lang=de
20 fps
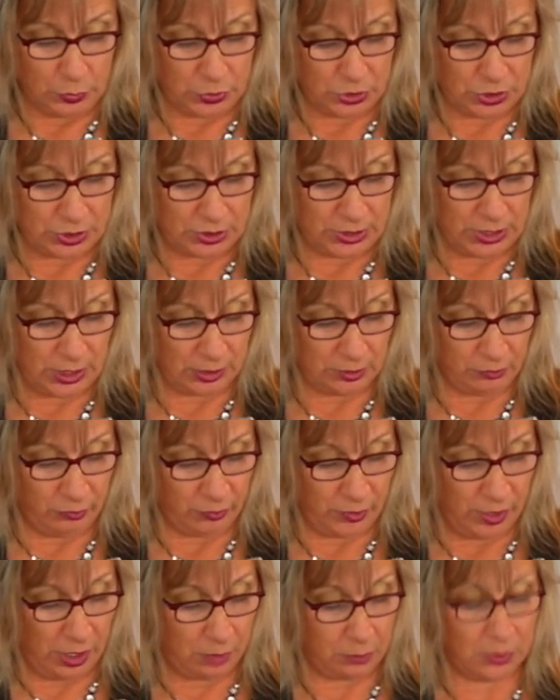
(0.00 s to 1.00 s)
und
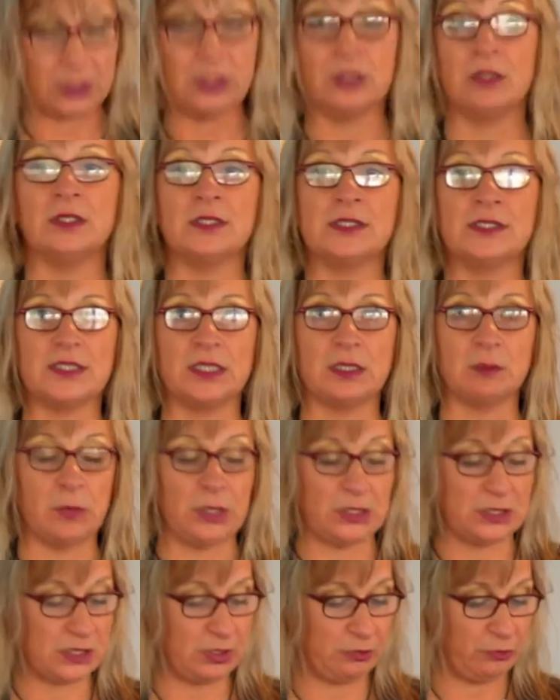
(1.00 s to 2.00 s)
datenverarbeitenden
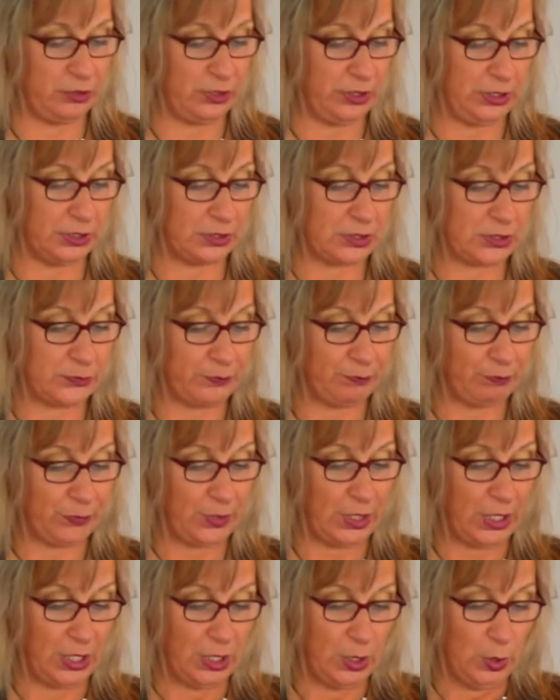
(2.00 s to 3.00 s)
Segment definiert.
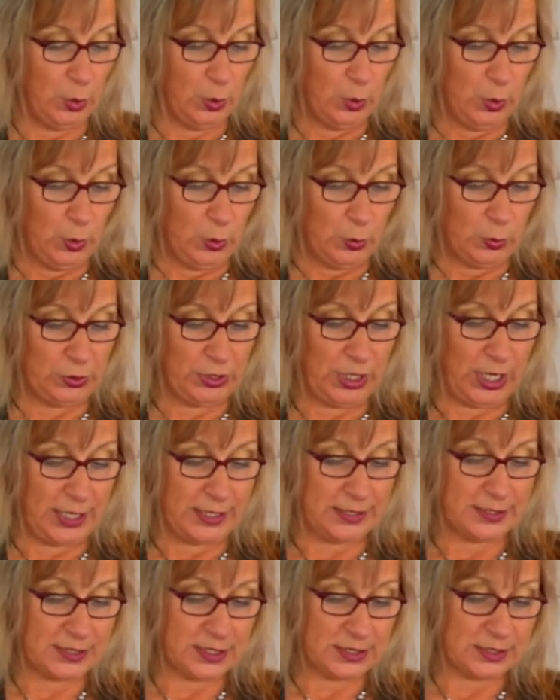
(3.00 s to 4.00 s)
Und der
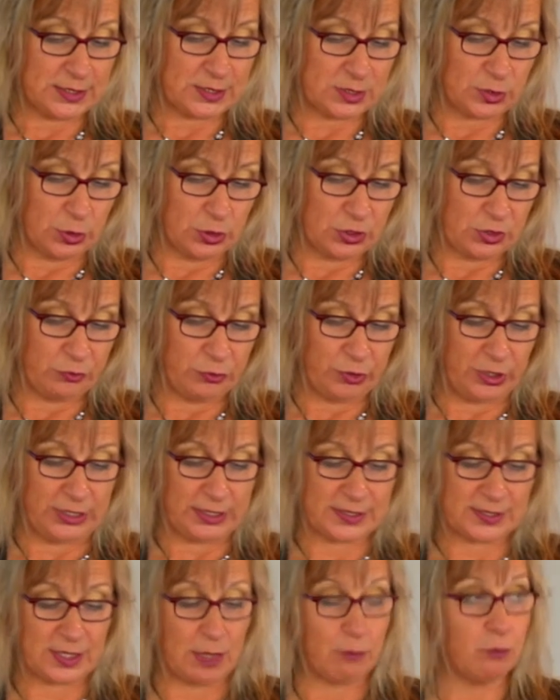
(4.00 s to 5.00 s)
Einsatz sollte für den
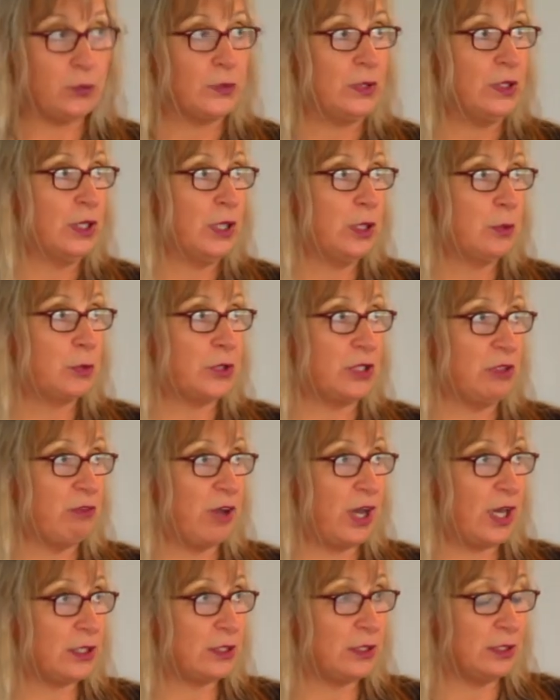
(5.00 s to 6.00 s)
gesamten
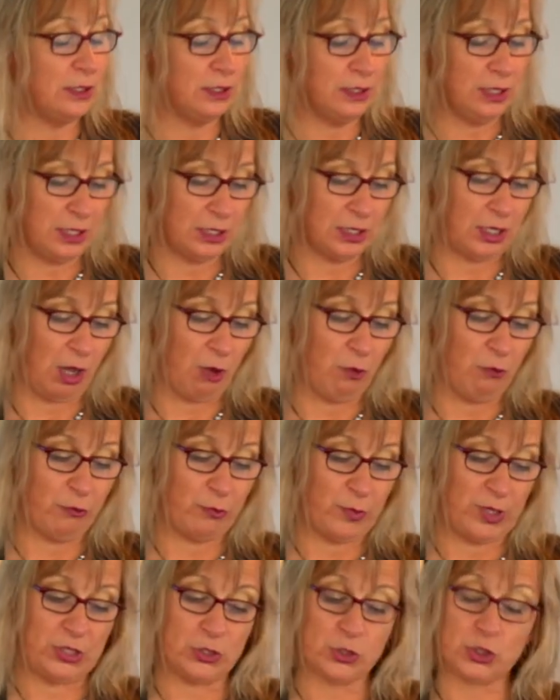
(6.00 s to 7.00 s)
privaten,
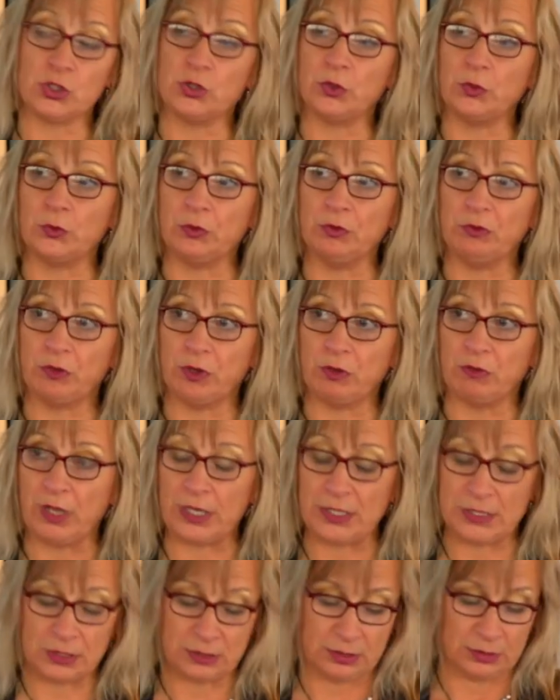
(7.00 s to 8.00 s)
kaufmännischen und
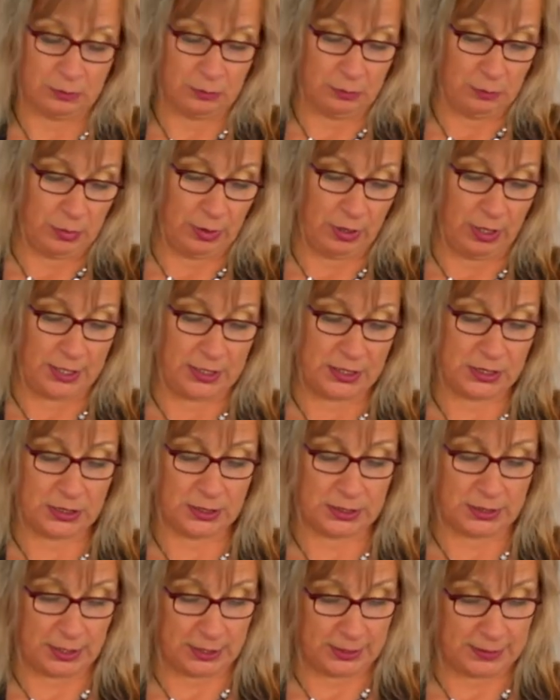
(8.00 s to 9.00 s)
verwalteten Bereich
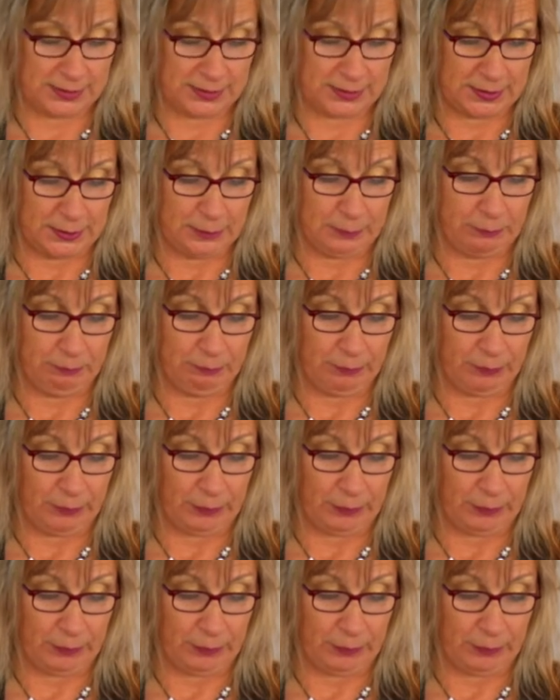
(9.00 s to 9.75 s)
gedacht sein.